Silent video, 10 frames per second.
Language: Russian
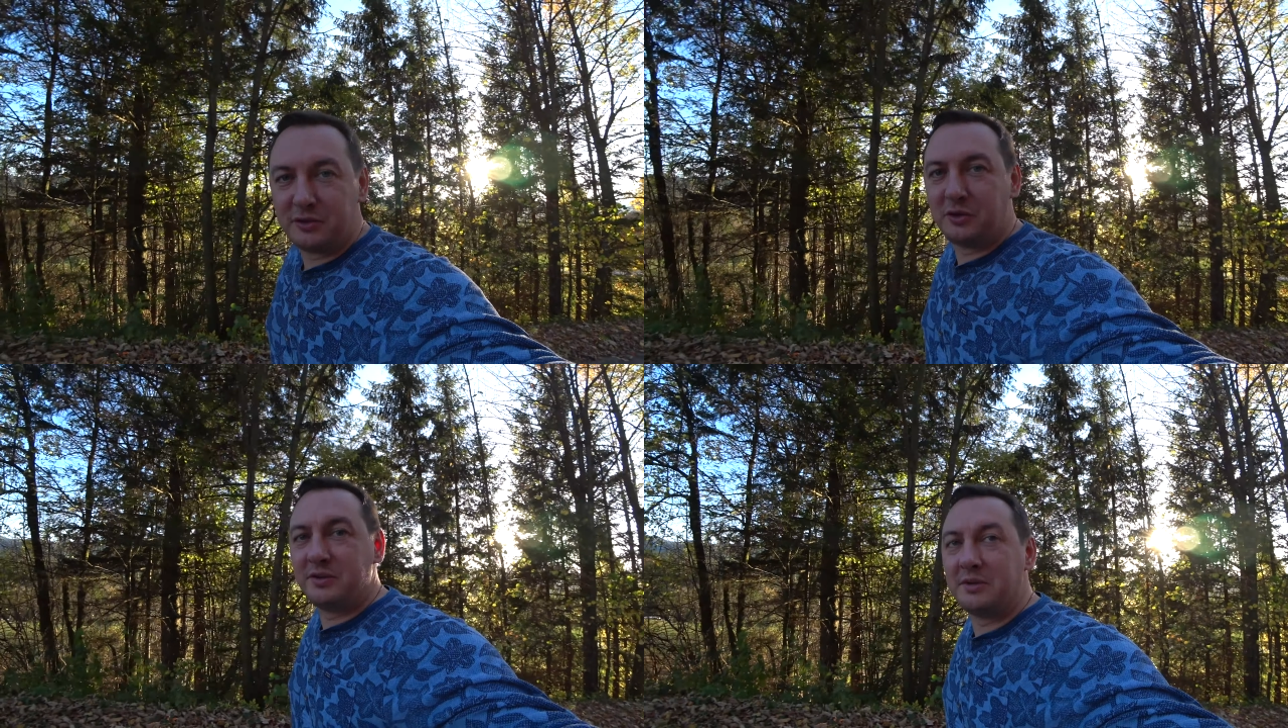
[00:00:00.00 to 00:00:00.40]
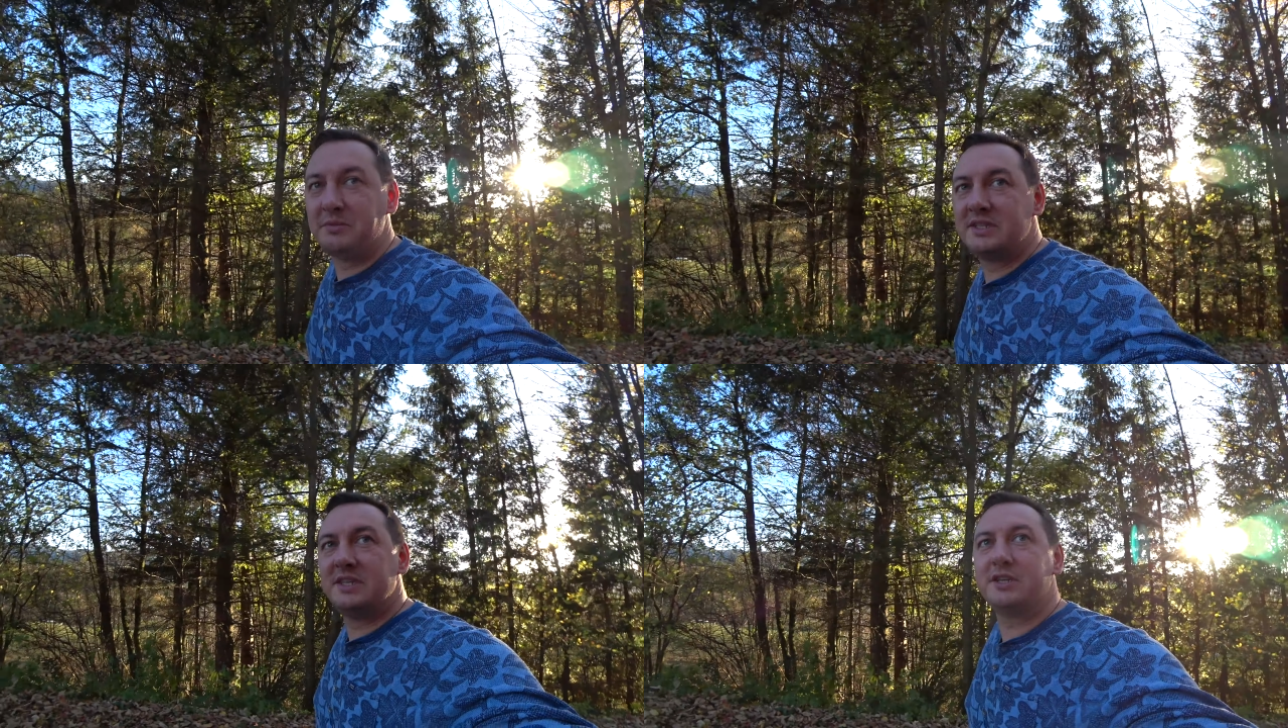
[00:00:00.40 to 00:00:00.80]
в новое
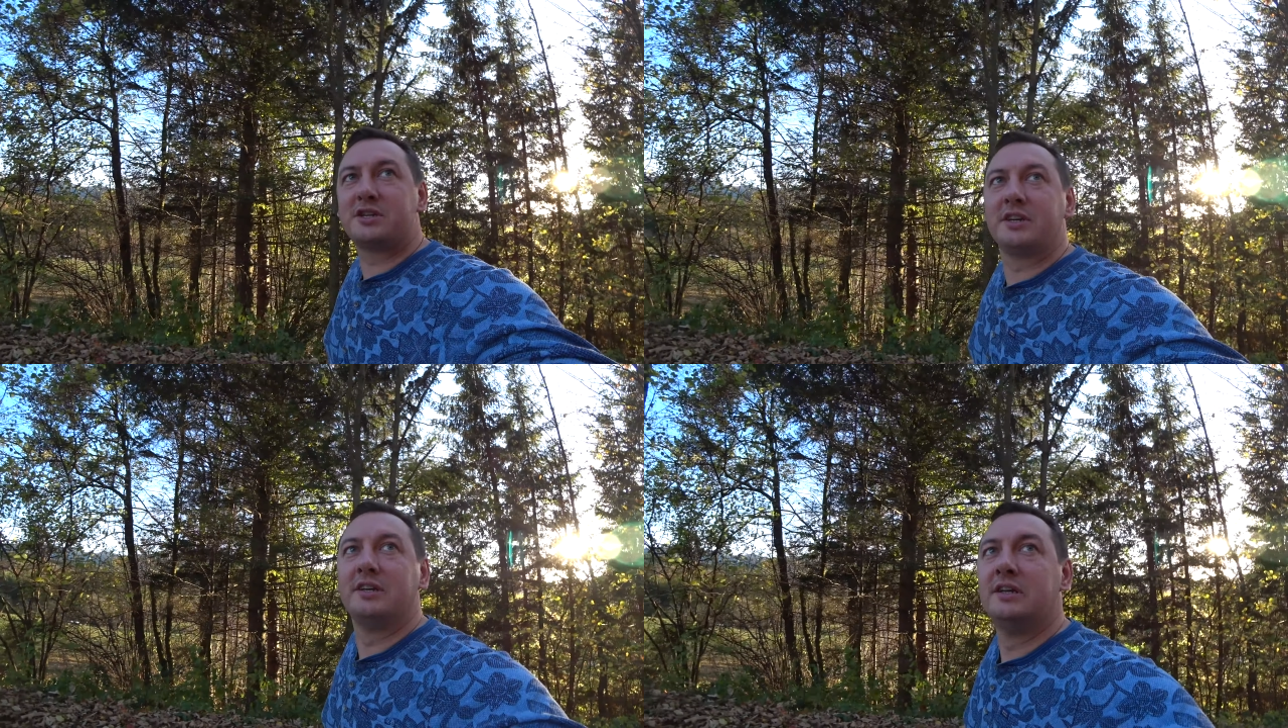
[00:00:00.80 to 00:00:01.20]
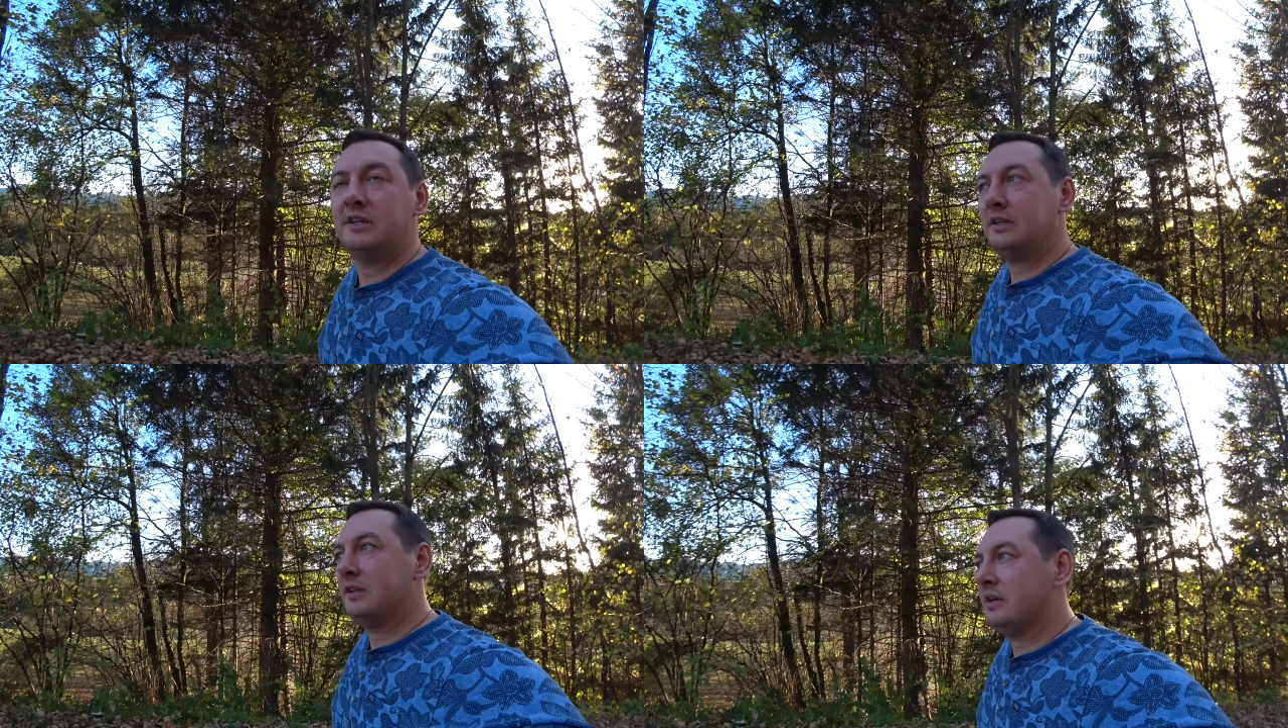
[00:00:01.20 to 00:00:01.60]
местечко.
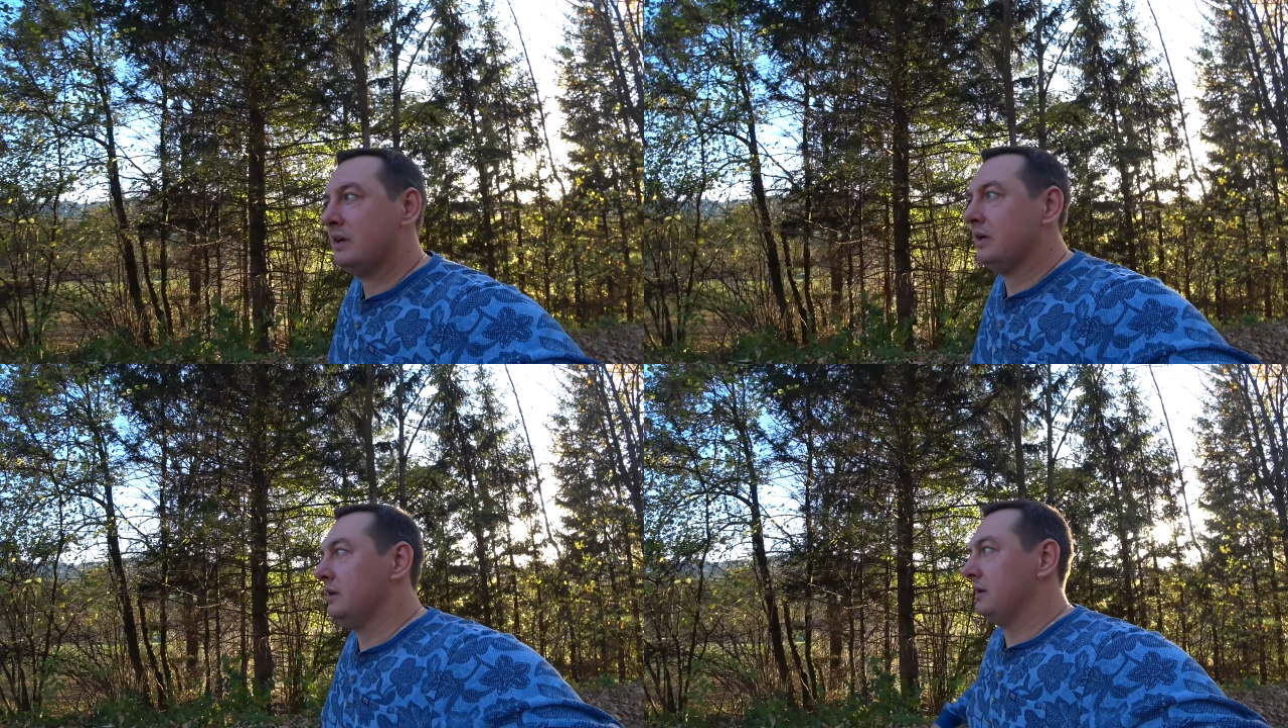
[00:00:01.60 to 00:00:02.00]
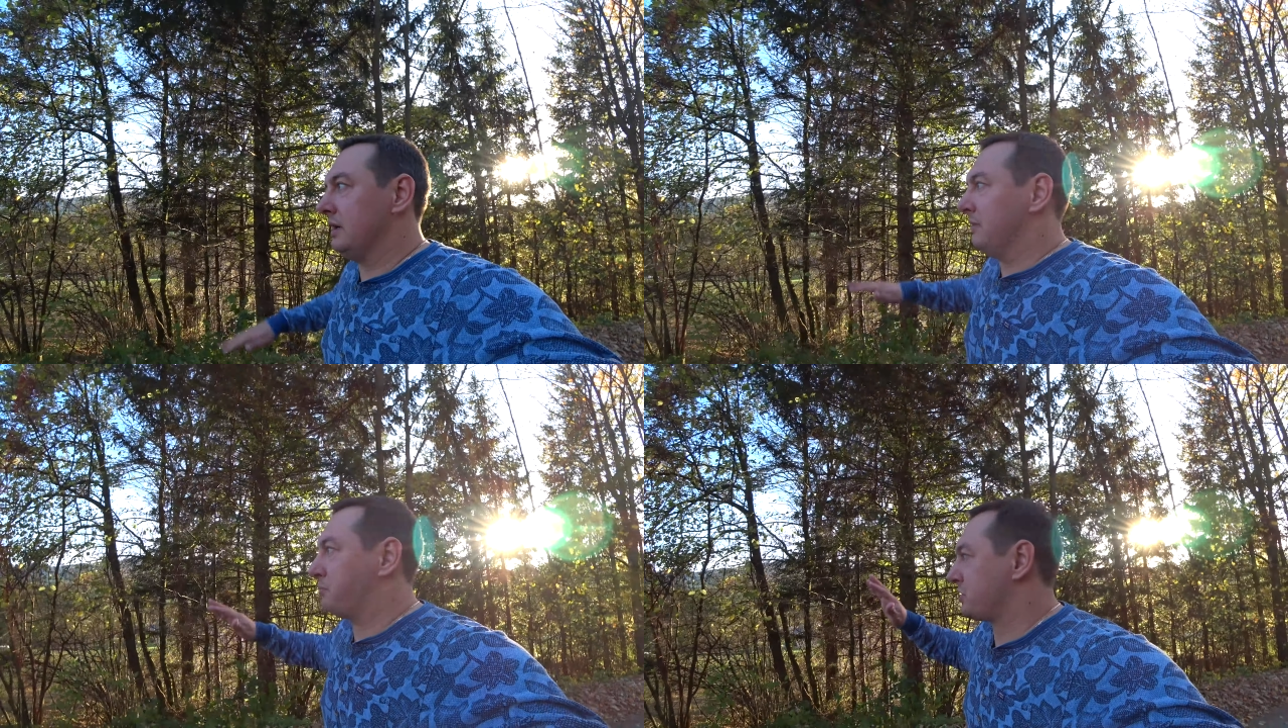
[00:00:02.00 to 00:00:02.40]

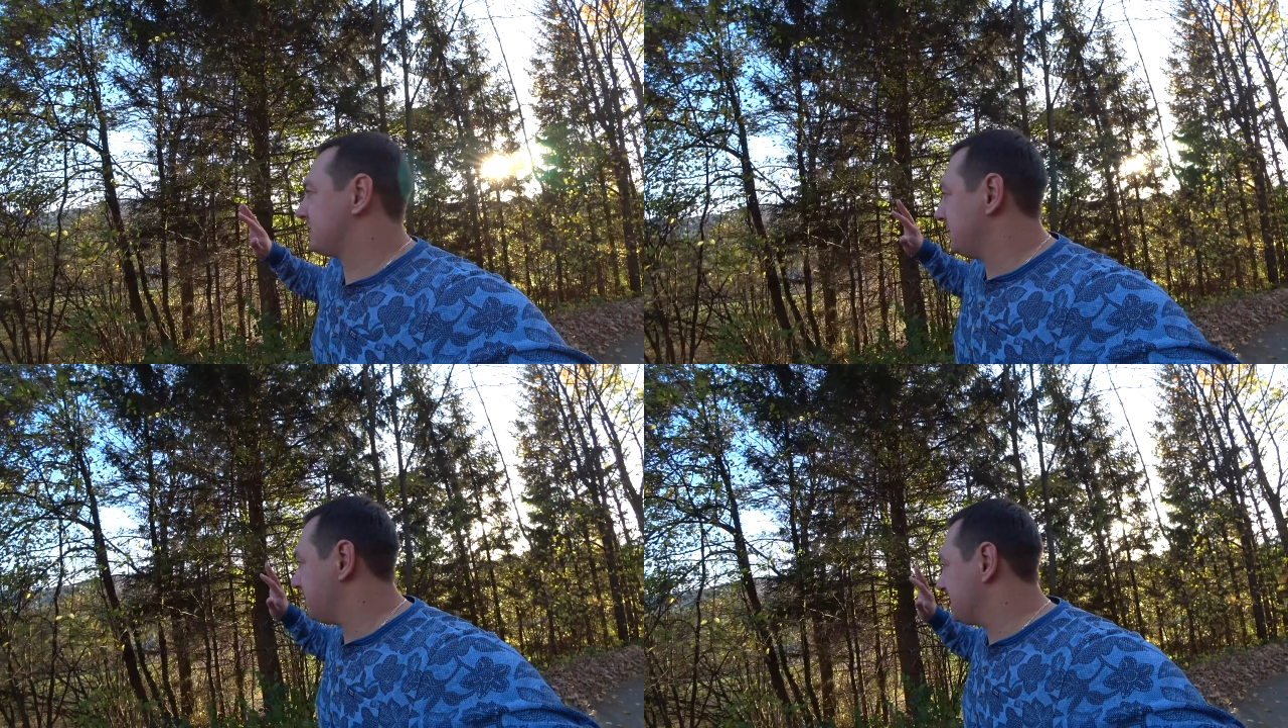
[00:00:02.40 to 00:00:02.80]
А, просто